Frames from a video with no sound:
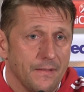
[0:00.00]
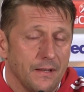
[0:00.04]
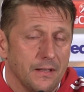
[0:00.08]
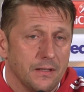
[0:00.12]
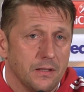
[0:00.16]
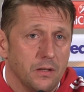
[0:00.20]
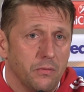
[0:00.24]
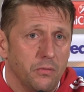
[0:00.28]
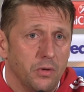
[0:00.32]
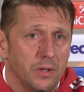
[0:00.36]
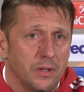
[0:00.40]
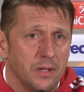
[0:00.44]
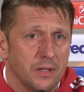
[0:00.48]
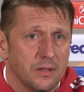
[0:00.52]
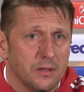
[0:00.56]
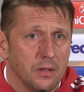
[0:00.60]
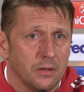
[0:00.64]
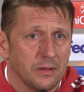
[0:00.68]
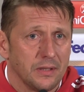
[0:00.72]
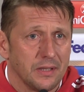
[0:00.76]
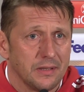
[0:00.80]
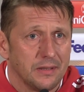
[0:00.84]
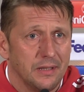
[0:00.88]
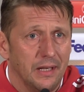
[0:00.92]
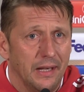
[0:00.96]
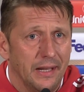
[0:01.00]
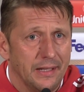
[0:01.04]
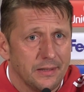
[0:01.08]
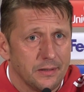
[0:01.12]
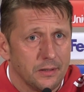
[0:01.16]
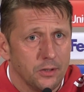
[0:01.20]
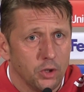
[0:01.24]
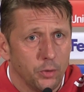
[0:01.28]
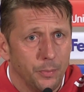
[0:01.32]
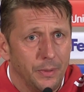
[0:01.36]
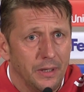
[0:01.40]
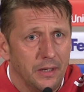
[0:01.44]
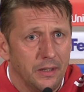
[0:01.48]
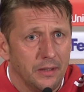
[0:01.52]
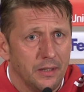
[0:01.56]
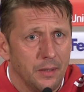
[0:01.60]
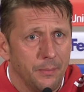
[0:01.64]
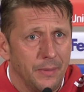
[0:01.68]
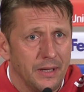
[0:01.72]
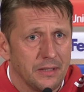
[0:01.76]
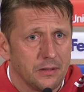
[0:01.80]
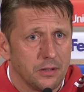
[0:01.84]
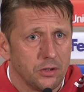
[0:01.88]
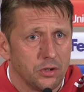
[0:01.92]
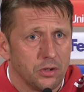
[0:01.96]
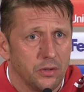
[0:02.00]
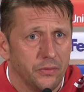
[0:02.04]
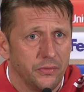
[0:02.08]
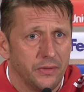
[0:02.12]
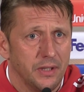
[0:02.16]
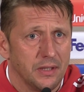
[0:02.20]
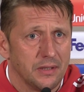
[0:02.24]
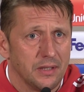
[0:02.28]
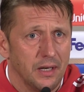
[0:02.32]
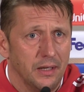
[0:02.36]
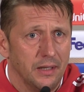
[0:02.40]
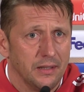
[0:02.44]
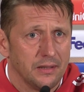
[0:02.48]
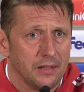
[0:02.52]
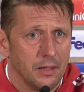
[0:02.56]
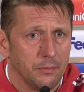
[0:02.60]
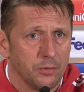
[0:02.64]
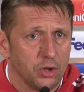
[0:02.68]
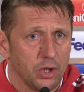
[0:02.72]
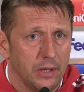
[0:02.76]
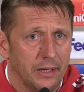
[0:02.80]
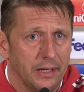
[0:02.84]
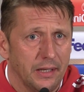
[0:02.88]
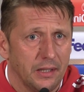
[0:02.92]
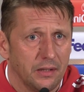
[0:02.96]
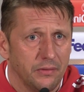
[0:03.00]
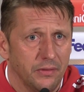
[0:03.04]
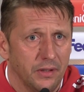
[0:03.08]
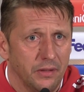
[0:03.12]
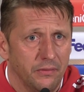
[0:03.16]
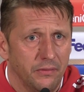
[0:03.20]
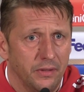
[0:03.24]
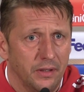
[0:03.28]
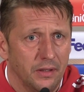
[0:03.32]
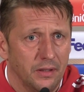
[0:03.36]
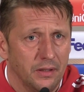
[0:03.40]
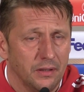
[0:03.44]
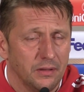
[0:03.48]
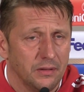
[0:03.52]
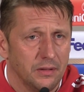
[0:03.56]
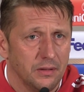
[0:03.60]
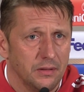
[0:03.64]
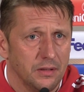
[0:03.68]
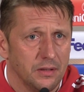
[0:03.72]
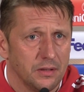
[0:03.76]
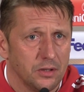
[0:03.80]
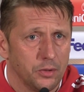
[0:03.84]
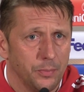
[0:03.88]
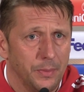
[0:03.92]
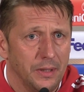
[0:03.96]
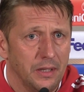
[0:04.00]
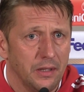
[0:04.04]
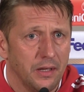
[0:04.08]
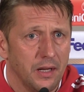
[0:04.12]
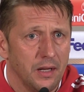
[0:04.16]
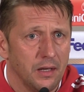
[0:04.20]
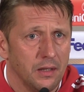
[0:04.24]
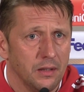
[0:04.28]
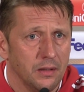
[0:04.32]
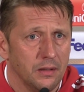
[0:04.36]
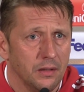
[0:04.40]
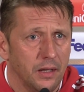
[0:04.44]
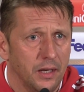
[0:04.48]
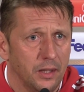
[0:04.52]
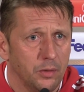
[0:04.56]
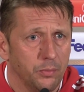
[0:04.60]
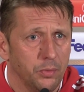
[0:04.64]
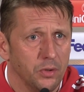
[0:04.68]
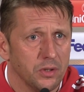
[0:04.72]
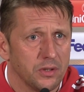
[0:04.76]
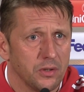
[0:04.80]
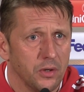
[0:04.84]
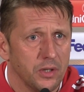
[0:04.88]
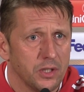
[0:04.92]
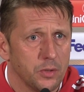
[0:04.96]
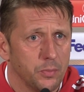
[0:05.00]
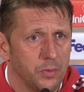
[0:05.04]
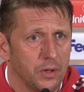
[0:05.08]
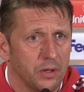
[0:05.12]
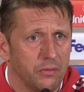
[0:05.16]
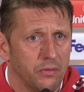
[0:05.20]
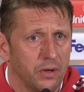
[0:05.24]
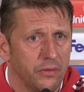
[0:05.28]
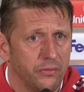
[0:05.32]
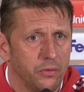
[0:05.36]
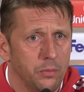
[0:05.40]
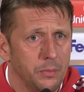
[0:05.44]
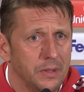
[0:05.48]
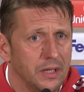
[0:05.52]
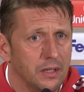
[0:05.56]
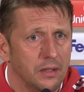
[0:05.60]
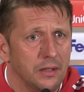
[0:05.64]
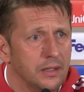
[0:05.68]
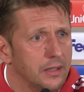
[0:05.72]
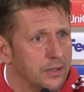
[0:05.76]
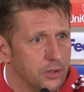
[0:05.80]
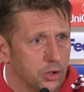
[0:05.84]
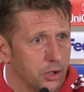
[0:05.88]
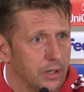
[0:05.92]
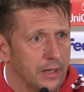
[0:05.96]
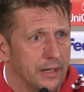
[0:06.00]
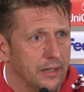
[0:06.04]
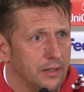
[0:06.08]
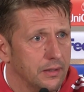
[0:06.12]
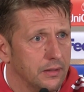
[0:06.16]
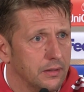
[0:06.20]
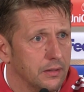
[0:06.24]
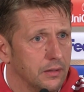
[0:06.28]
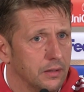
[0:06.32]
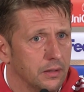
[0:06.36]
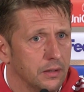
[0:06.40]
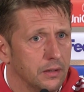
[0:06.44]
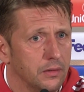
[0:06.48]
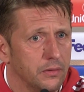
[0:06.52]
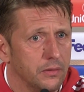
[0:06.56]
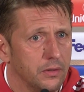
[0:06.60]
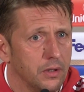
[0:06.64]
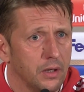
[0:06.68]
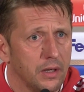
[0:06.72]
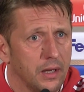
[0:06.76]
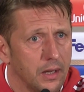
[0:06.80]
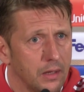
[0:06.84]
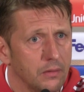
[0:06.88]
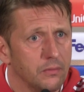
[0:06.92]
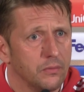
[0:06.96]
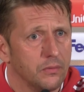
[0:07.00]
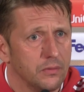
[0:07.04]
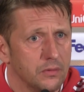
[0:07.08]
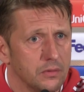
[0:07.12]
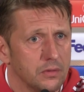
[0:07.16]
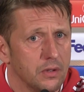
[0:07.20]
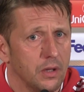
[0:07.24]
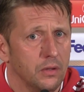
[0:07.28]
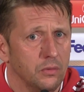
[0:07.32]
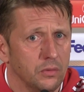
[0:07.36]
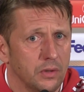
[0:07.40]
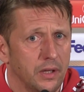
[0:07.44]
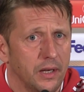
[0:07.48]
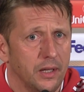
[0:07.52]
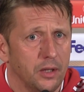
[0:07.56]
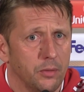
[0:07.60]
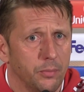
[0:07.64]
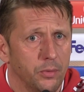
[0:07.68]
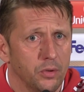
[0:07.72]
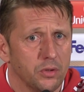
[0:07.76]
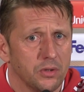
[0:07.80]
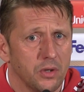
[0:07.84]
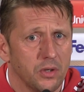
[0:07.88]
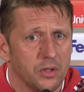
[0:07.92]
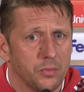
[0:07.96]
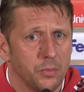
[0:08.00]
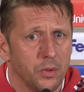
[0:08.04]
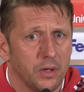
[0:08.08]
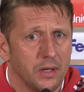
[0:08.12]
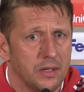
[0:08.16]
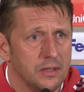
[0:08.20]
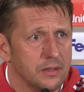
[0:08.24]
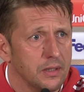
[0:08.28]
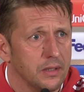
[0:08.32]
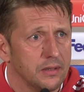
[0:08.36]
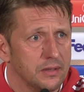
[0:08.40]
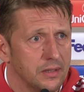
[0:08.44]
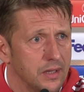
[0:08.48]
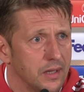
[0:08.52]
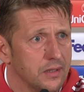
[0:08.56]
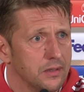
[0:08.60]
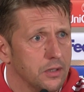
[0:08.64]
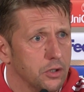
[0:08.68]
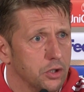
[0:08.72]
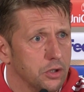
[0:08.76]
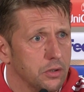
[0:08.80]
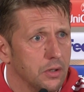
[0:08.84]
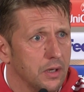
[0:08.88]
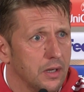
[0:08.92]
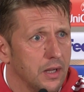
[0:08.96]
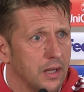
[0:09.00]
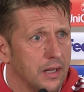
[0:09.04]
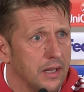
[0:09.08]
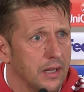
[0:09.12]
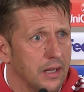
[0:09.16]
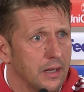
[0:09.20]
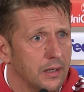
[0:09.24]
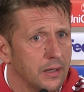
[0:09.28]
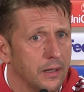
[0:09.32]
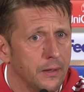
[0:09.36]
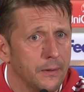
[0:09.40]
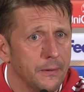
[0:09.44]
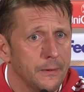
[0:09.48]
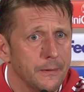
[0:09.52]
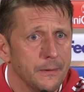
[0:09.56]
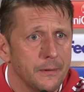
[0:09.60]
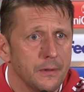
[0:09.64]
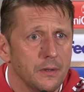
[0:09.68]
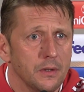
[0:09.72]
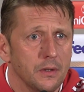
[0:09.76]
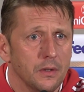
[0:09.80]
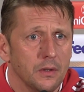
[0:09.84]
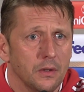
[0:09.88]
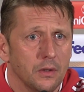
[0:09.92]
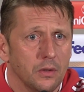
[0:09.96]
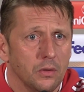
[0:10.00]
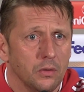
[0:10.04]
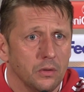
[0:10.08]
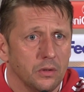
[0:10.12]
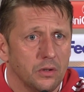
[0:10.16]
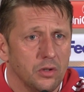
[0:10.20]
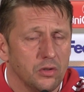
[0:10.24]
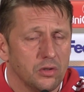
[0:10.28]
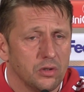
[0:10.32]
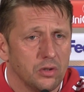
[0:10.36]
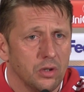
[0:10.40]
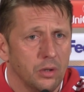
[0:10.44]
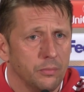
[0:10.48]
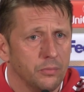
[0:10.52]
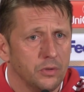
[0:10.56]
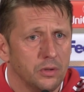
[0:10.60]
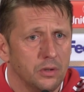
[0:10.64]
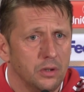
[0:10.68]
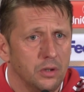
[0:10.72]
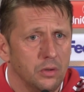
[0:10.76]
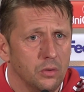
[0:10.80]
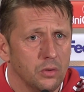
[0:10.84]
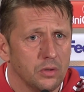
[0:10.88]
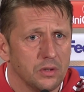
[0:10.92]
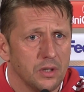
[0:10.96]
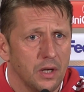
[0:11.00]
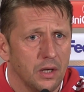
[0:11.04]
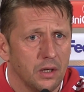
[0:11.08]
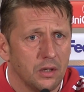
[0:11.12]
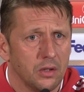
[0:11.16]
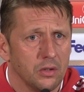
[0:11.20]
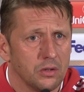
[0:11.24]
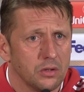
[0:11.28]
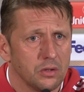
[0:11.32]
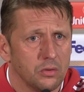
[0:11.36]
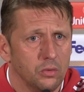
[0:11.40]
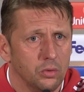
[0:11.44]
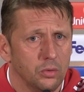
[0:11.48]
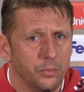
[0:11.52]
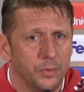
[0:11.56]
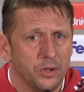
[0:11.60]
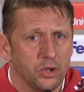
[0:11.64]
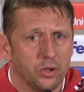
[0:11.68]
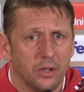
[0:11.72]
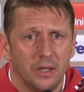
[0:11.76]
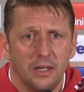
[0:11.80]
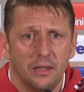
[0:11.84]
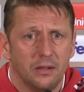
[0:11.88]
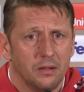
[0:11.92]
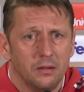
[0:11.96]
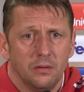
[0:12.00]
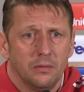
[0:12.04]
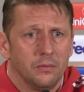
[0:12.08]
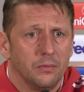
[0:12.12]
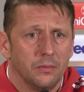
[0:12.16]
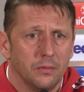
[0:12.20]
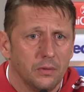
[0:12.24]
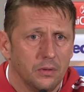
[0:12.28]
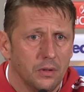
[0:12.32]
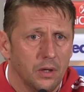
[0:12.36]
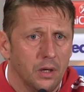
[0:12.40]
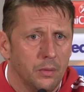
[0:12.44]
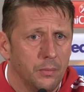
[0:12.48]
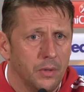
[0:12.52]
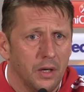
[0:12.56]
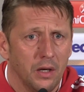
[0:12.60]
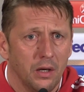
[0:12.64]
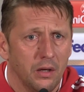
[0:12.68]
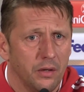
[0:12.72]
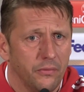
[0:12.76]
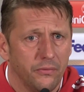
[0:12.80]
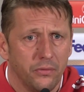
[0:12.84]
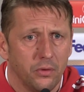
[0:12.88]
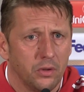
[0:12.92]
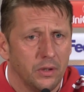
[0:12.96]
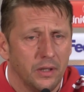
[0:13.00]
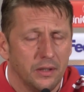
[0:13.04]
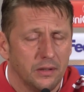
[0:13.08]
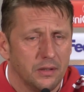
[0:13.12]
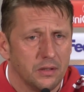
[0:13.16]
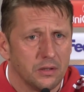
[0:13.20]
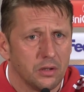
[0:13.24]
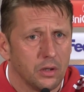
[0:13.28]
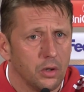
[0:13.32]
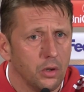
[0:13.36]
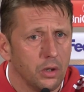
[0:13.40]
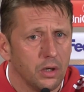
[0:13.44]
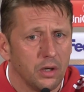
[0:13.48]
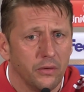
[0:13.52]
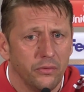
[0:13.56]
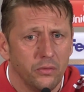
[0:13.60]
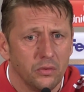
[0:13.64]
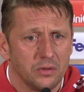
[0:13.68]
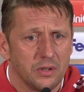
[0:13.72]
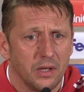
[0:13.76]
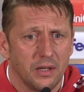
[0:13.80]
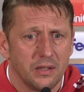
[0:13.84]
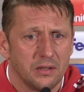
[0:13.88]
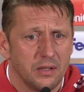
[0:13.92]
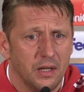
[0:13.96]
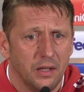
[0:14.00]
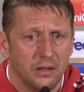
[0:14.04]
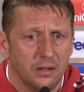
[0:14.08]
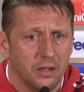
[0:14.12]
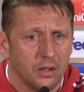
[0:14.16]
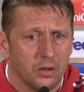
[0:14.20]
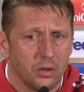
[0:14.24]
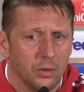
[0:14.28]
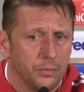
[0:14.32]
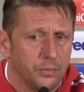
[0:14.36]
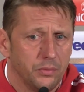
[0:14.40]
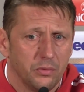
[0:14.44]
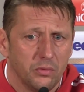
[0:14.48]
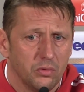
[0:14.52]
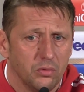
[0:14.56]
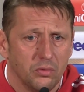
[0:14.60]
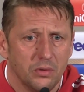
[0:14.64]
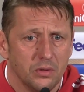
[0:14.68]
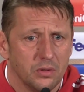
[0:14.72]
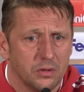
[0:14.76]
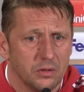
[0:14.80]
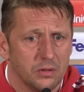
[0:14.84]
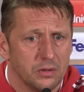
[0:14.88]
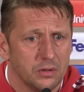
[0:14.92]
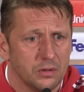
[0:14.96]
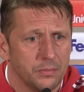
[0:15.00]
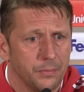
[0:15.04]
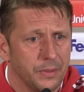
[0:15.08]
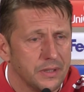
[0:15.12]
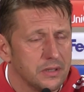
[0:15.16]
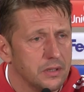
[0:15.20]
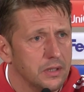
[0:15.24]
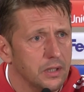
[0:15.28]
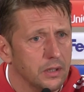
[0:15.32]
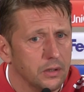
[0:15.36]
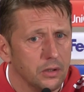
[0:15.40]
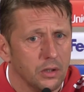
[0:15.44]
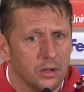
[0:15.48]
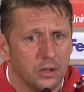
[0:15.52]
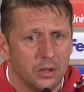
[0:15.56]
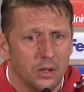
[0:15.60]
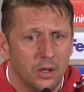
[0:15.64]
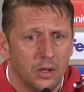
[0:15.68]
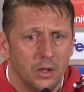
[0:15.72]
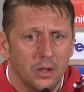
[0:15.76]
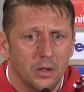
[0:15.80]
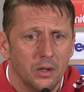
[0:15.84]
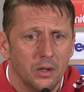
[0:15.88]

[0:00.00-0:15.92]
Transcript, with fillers: Also ich würde nicht sagen, dass die letzten Spiele in der Meisterschaft jetzt allesamt schlecht waren, weil das Spiel gegen Red Bull Salzburg war für mich nicht schlecht. Und Red Bull Salzburg ist ein sehr, sehr starker Gegner. Und das haben die Jungs auch ganz gut bestritten. Da haben wir einfach nicht das Glück auf unserer Seite gehabt. Das passiert auch.